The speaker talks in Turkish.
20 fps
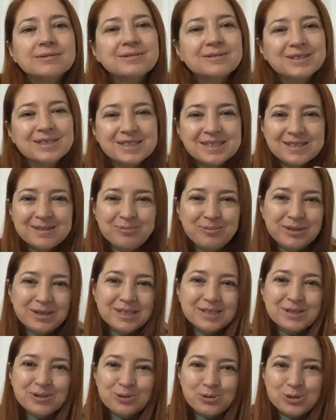Siz
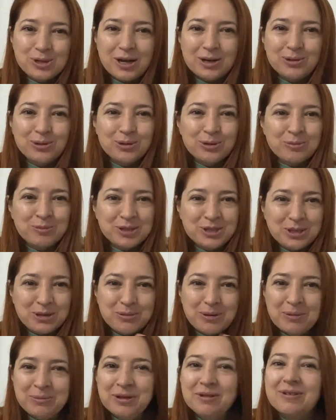biraz da güzel görünme
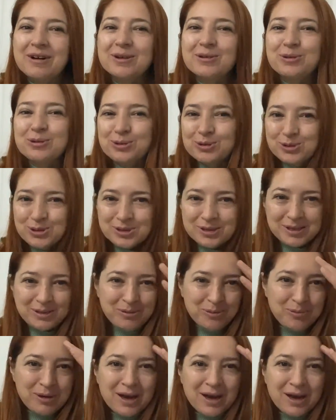çabam da var görüyorsunuz değil mi?